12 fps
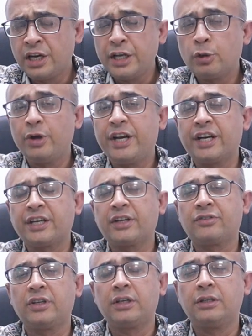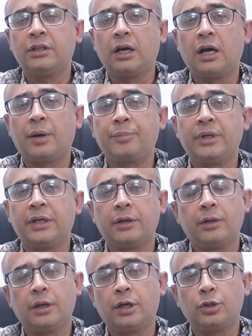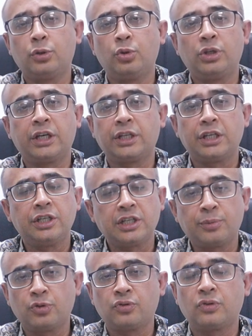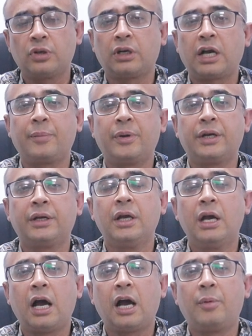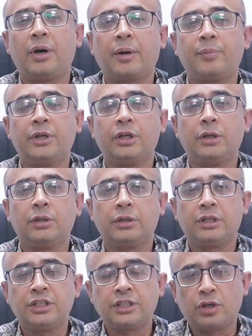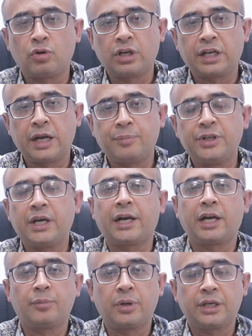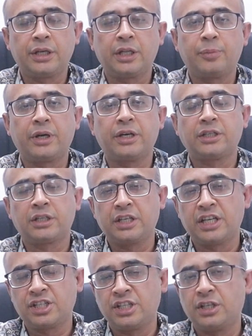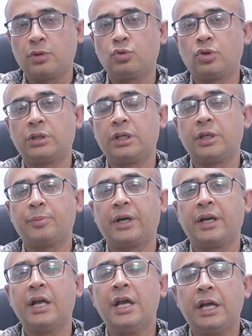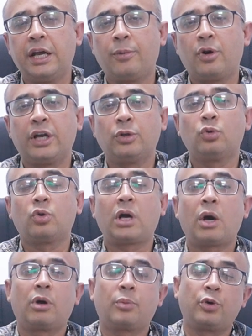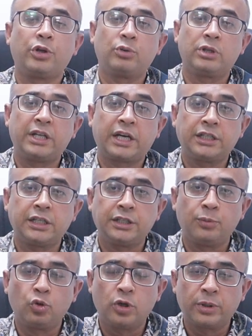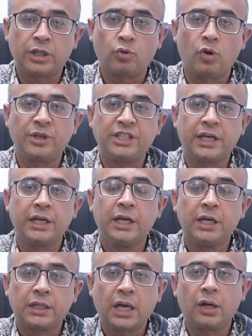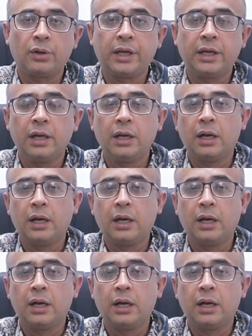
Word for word: লিকুইড অ্যান্টাসিড আপনি দুই থেকে তিন চামচ খাবেন আবার আপনি তিন চার ঘন্টা গ্যাপ দিয়ে আরেকবার খেতে পারেন সাথে গ্যাস্ট্রিকের ওষুধ খেতে পারেন এবং এ দুটো খাওয়ার পরে যদি দেখা যায় যে বুকে ব্যথা কমে যায় তাহলে